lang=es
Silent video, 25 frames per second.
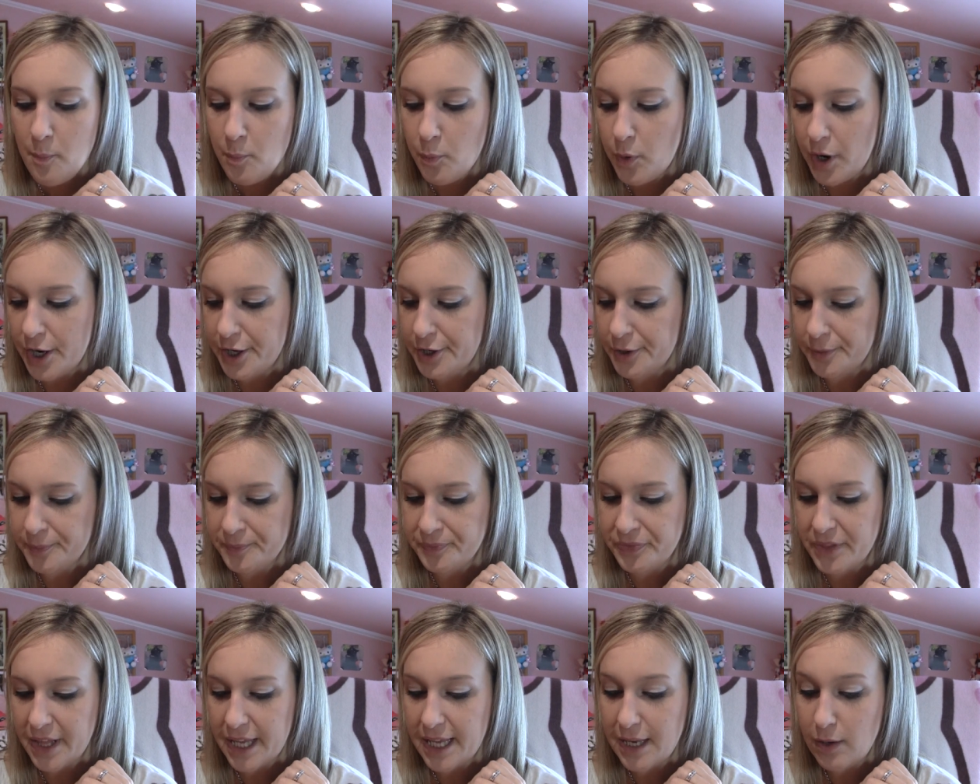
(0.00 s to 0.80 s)

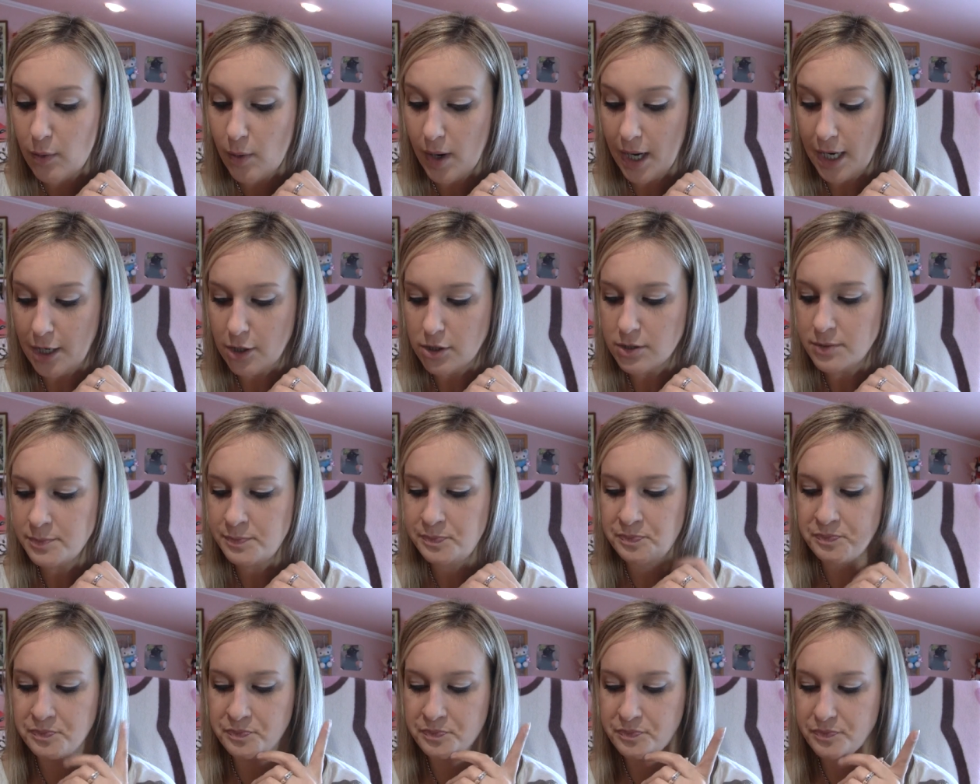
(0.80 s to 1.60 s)
Bueno, y
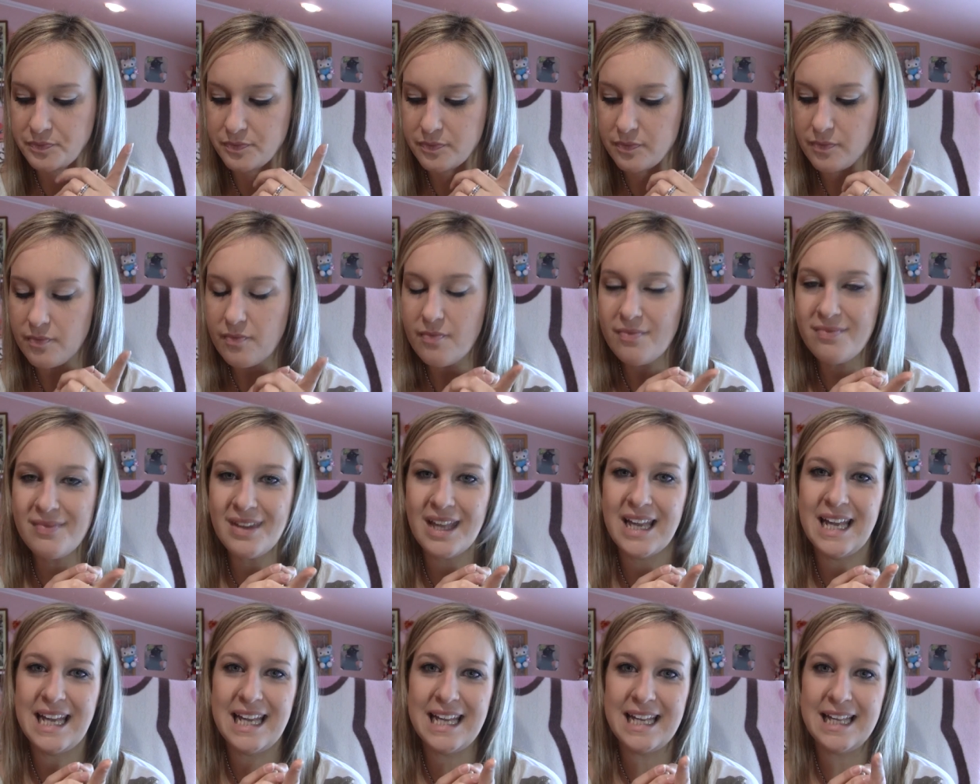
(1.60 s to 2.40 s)
luego
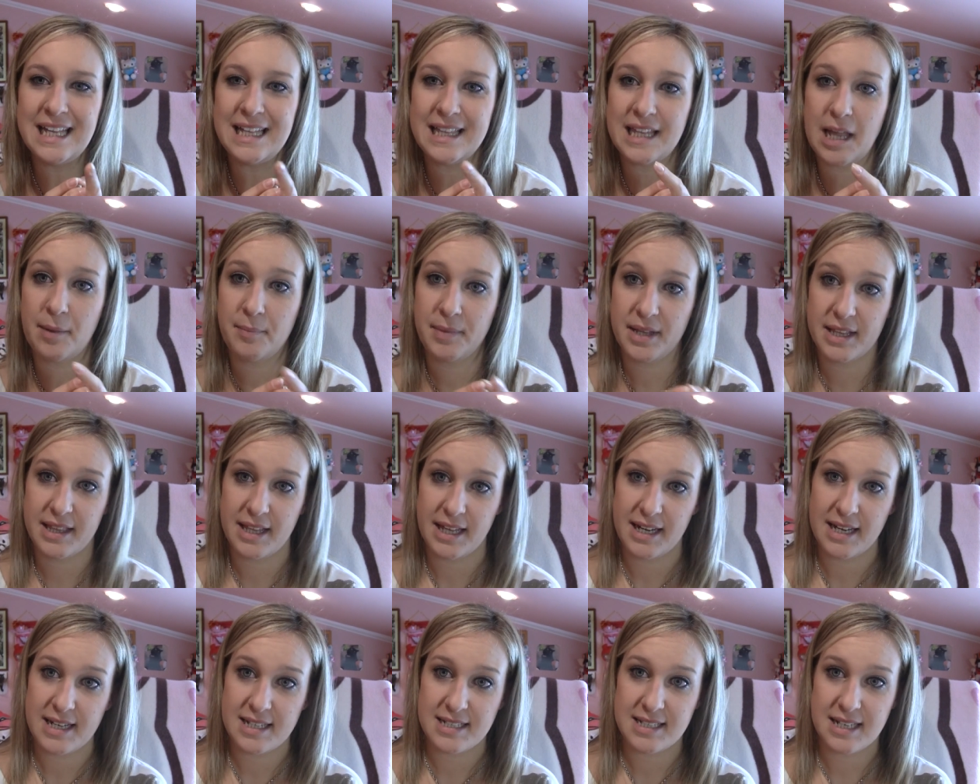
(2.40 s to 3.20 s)
eh, también
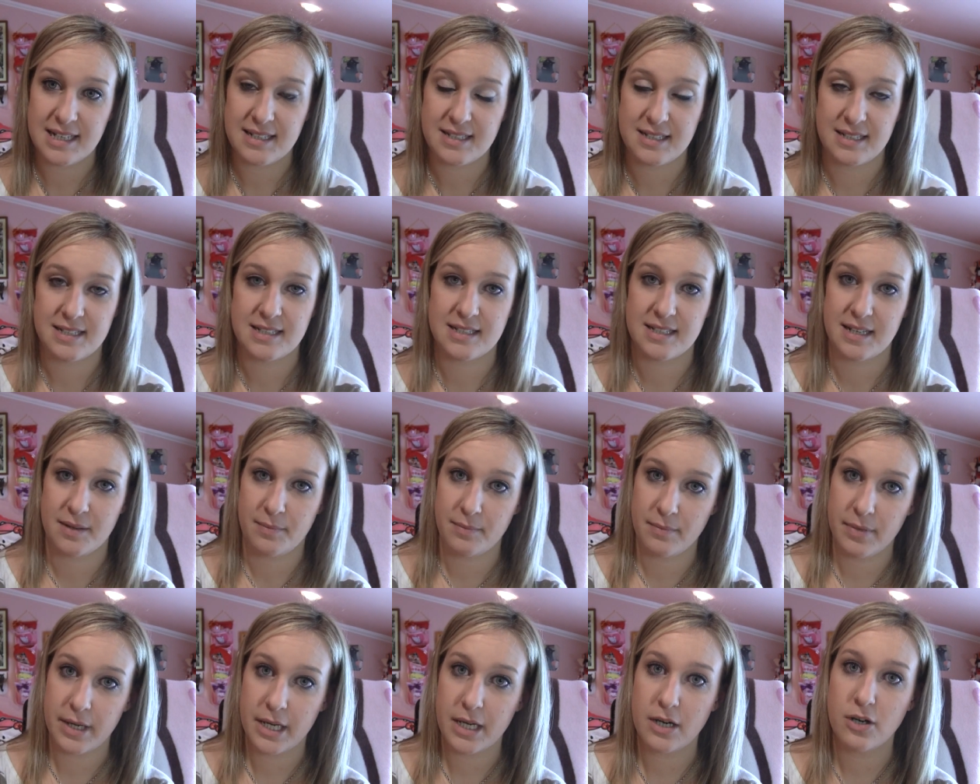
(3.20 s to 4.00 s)
tenéis Essence
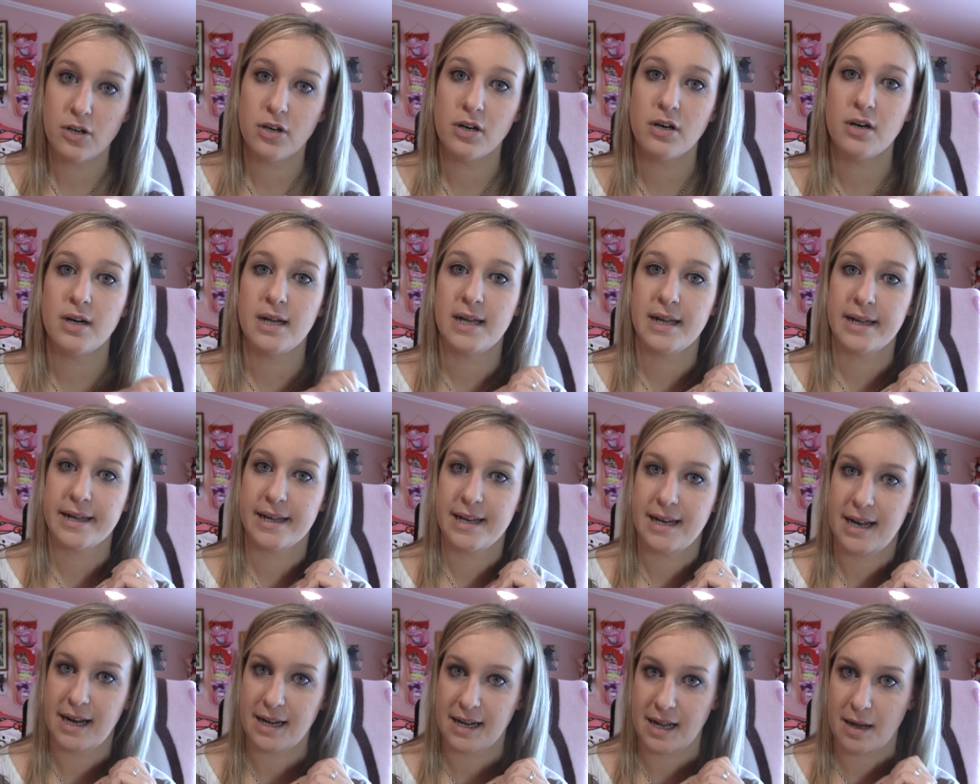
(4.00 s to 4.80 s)
en Vigo,
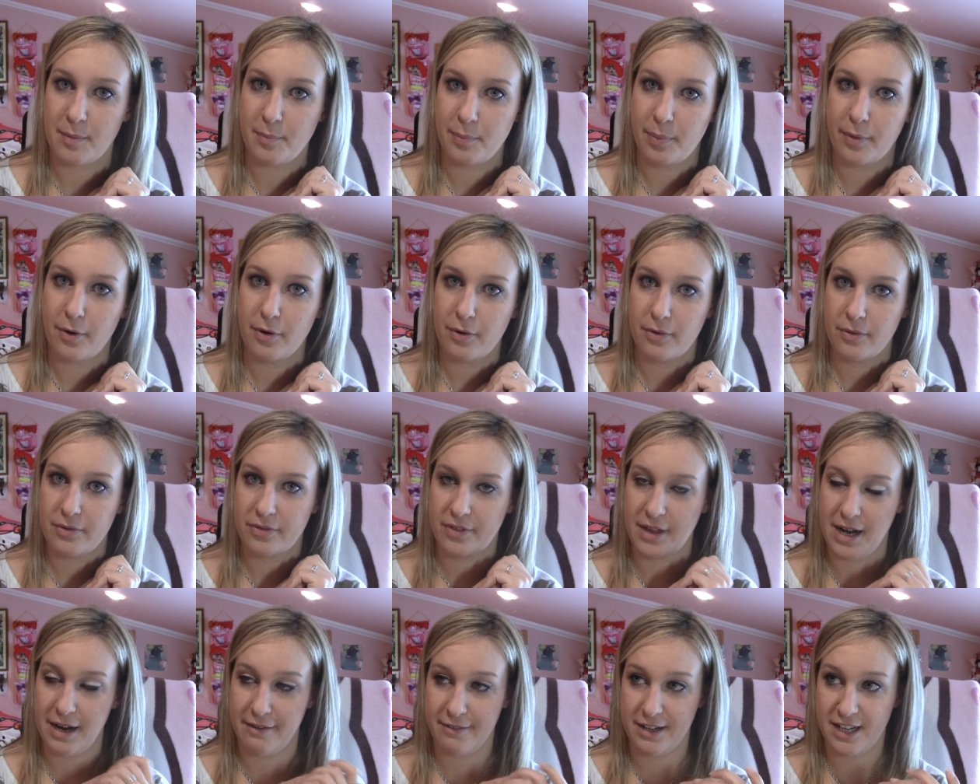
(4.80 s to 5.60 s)
en el Alcampo
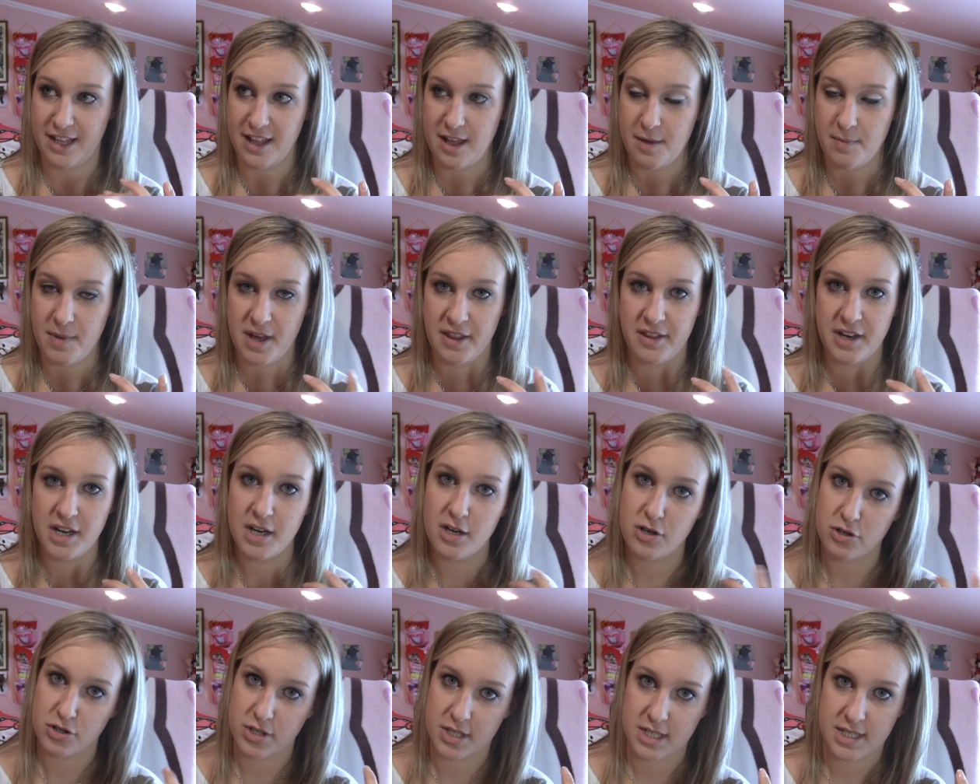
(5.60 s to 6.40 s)
de la Avenida de
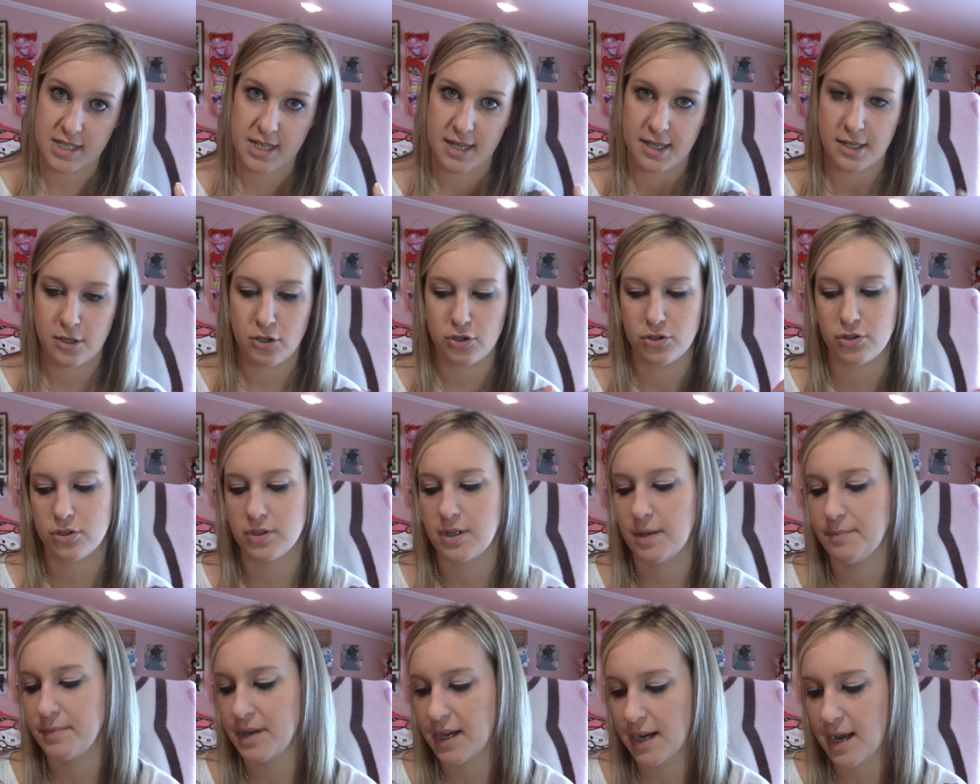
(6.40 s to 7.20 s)
Madrid, no sé si en el
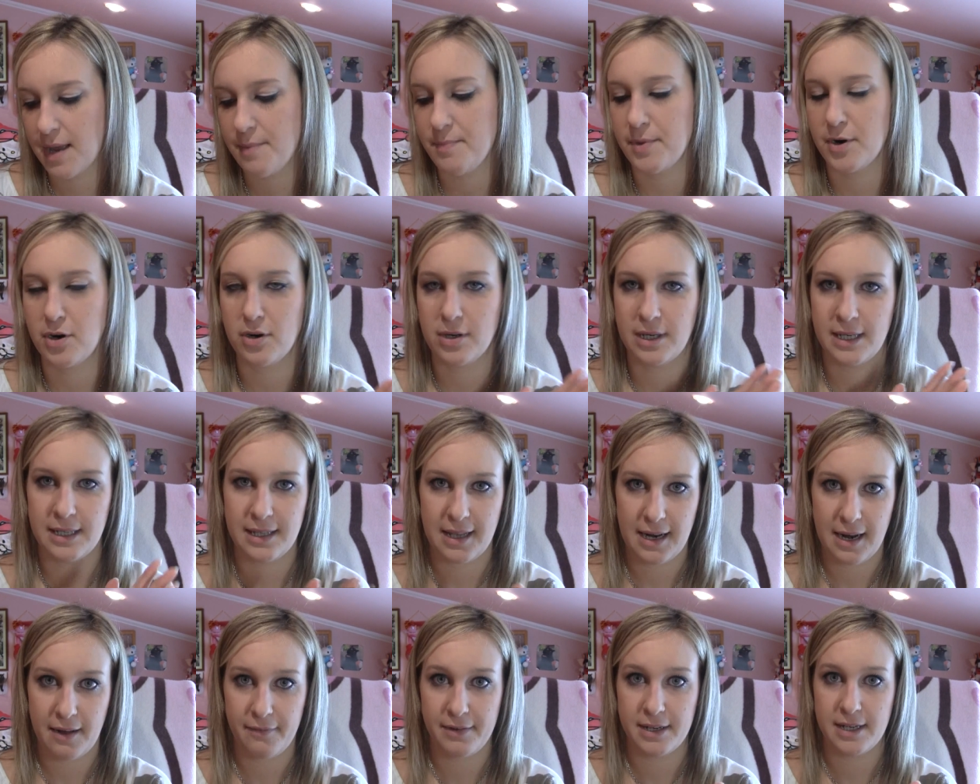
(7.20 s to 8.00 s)
otro también hay, pero en
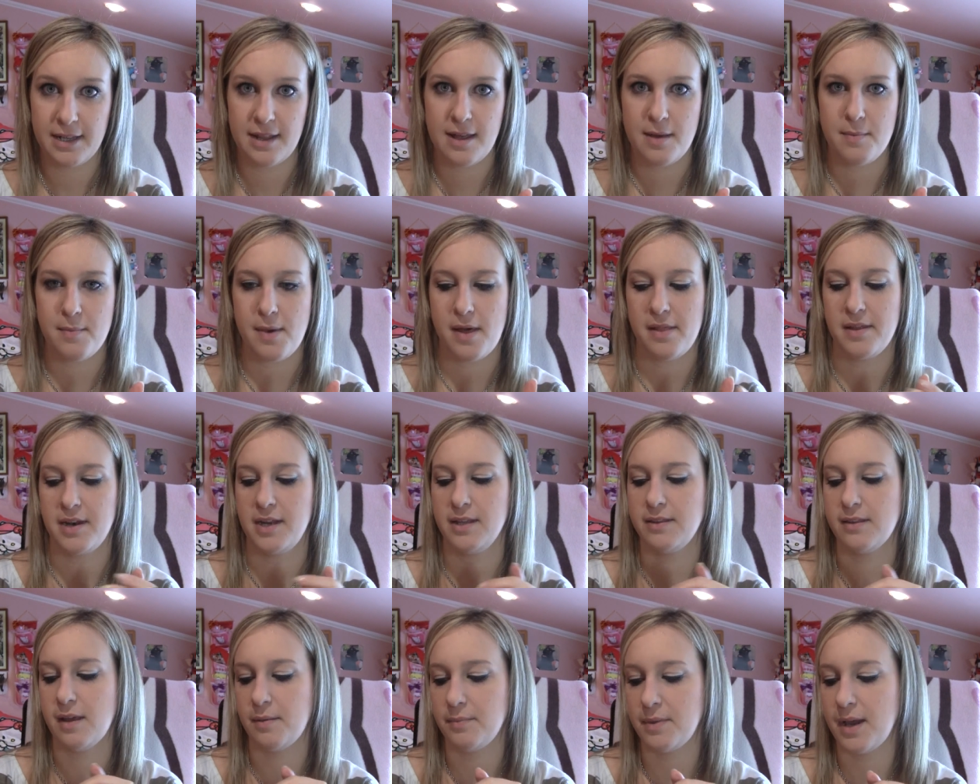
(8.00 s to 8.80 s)
el de la Avenida de
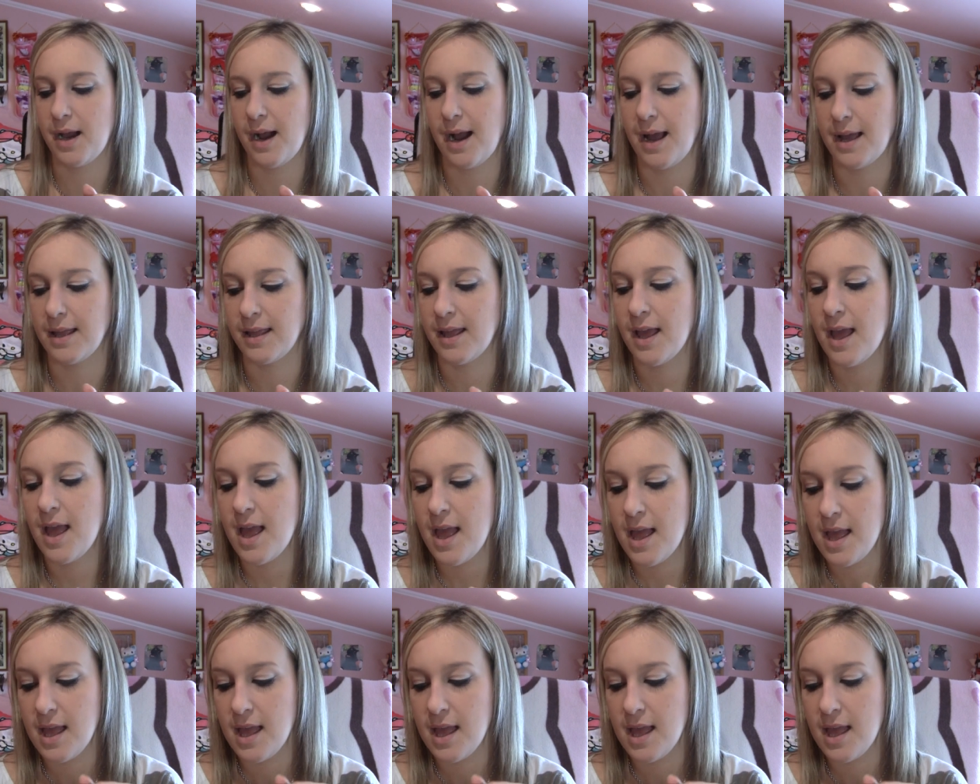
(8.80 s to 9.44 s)
Madrid también hay.